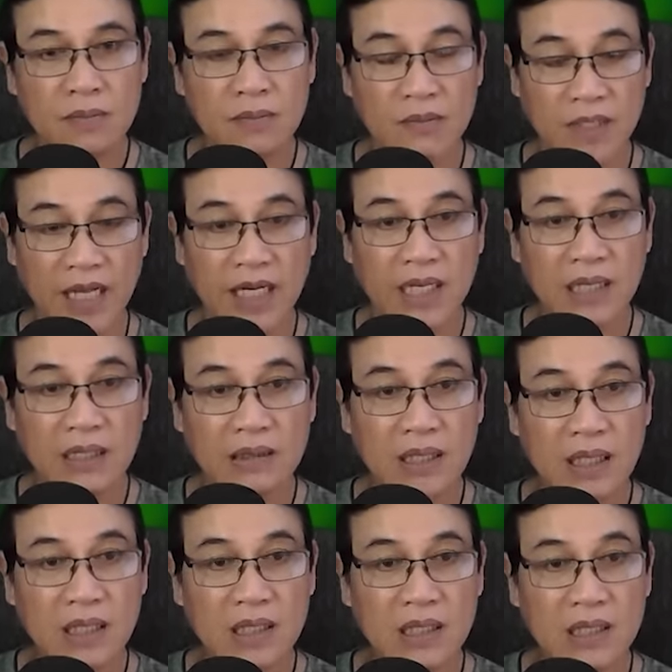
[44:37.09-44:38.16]
Vậy nên
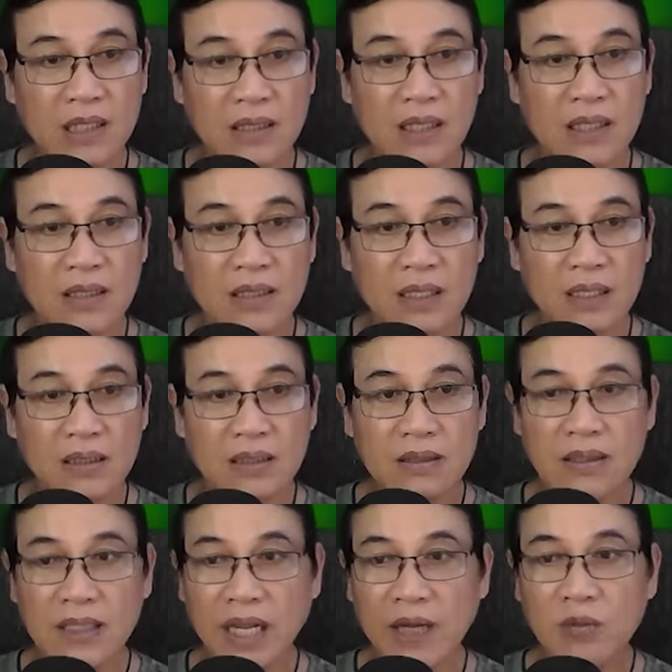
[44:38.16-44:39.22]
chưa từng
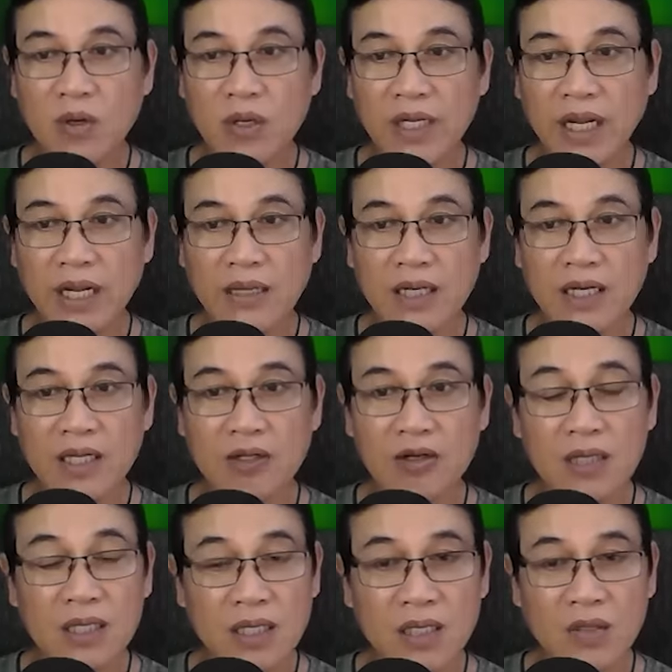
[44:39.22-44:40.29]
tin hay muốn nghe lời
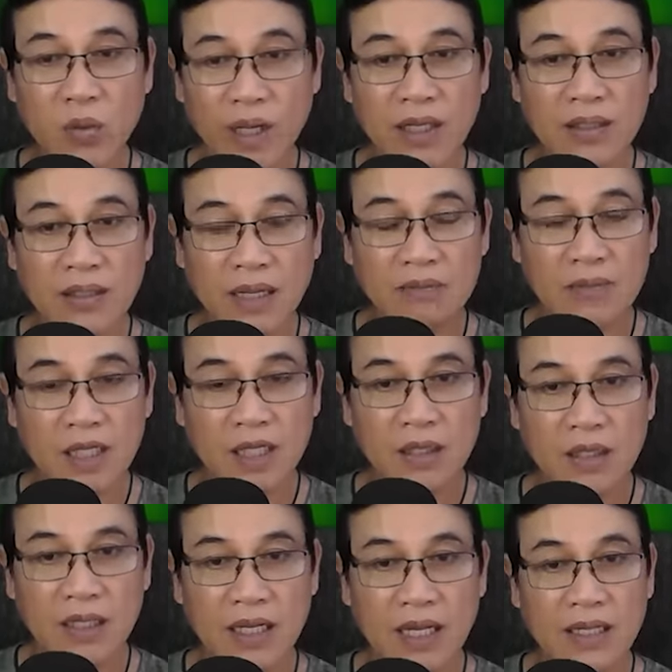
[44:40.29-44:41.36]
của Hứa Uyển Tâm,
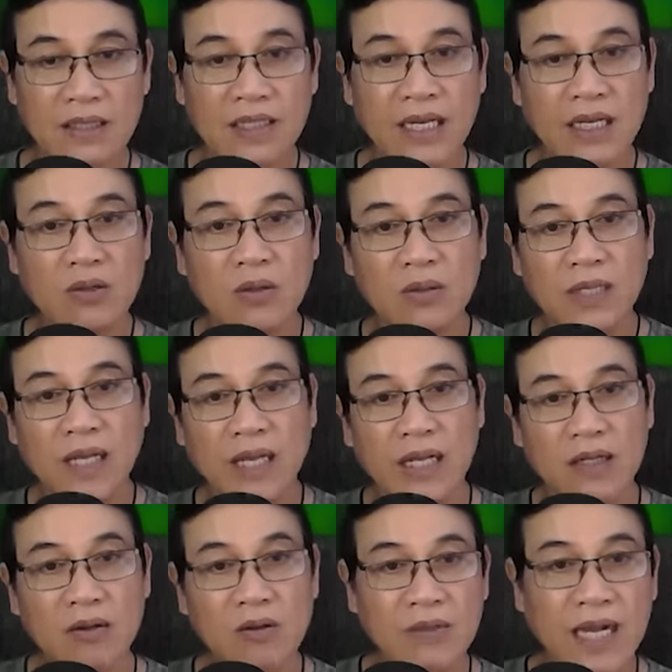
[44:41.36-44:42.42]
anh tránh cô ta
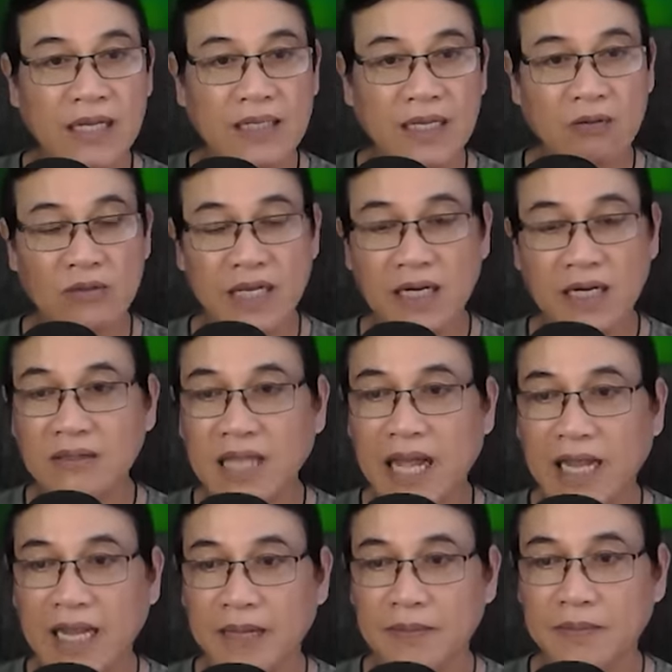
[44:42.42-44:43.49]
không khác nào tránh
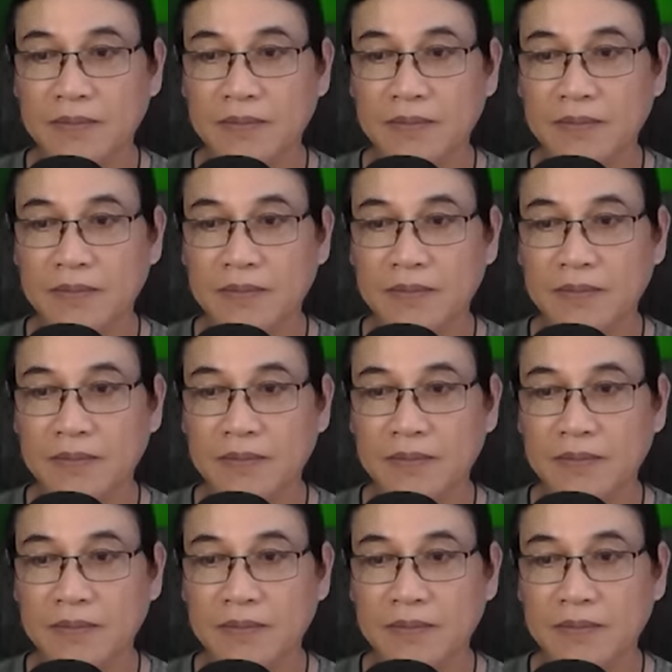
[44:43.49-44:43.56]
tà.